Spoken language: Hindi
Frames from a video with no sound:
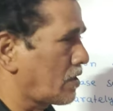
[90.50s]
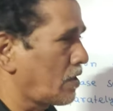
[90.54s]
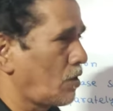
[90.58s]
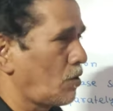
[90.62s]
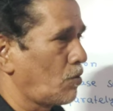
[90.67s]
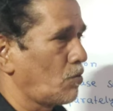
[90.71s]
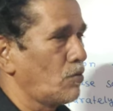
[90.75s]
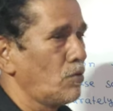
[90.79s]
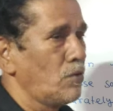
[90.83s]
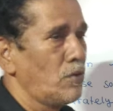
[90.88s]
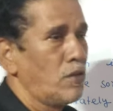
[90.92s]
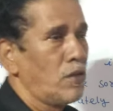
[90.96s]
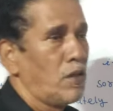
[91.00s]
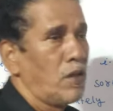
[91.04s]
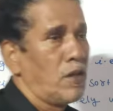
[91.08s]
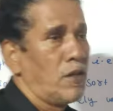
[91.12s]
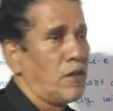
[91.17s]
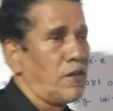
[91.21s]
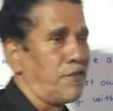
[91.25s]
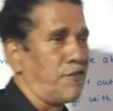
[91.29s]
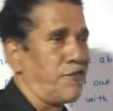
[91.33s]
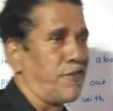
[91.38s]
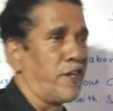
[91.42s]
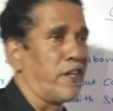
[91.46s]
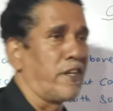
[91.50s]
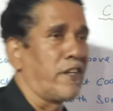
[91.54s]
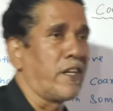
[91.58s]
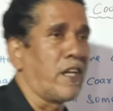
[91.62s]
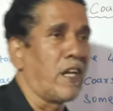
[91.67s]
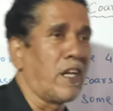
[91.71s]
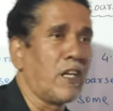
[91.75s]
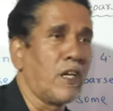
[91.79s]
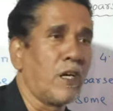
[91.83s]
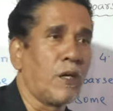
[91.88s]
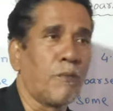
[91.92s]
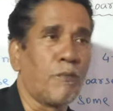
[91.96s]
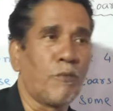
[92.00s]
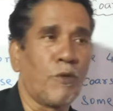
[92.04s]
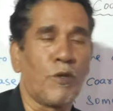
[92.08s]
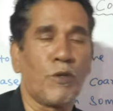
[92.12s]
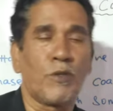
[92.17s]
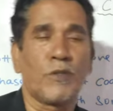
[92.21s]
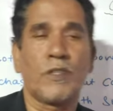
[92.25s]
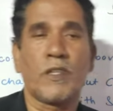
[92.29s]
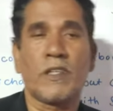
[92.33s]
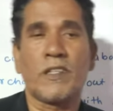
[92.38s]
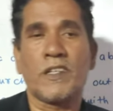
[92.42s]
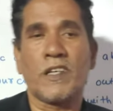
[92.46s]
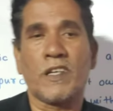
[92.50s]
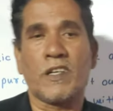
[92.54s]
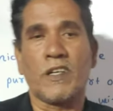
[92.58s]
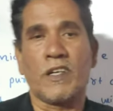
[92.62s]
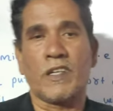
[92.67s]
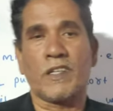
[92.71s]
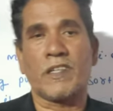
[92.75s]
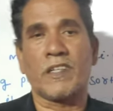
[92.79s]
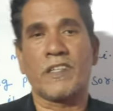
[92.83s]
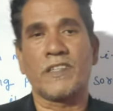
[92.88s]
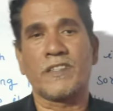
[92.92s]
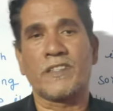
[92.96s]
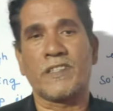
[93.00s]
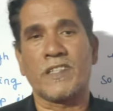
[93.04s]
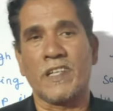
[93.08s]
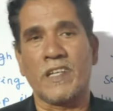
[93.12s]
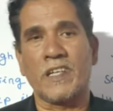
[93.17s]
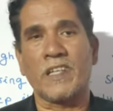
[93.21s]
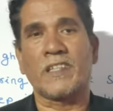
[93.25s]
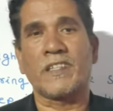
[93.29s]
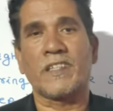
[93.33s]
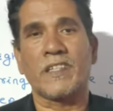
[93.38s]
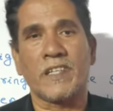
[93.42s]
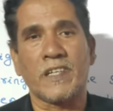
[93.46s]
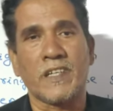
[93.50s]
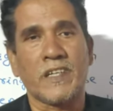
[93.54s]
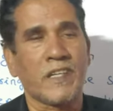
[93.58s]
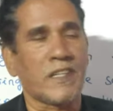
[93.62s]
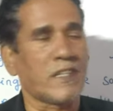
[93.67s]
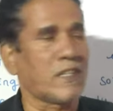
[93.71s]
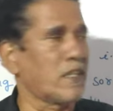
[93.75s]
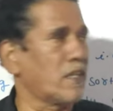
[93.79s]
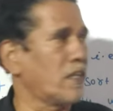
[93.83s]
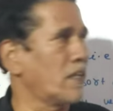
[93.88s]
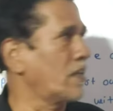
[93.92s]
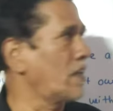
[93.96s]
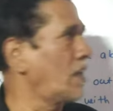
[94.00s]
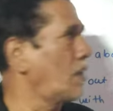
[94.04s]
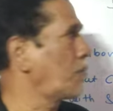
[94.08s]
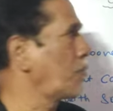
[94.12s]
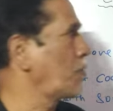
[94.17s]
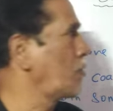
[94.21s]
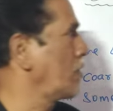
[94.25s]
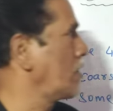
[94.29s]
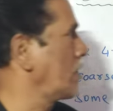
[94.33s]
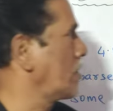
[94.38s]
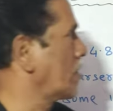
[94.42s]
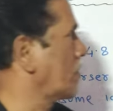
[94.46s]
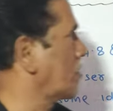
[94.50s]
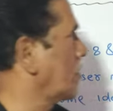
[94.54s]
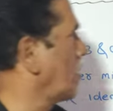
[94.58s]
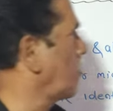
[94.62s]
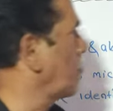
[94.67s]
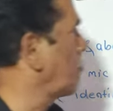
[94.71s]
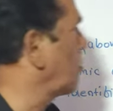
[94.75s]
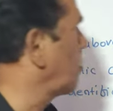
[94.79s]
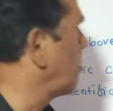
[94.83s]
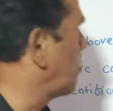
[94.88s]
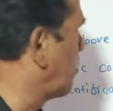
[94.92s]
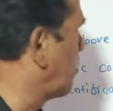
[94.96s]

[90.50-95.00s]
रहा हूँ जनरली हम लोग जैसे कॉटन सिलेक्शन करते हैं ना आपको एग्जाम्पल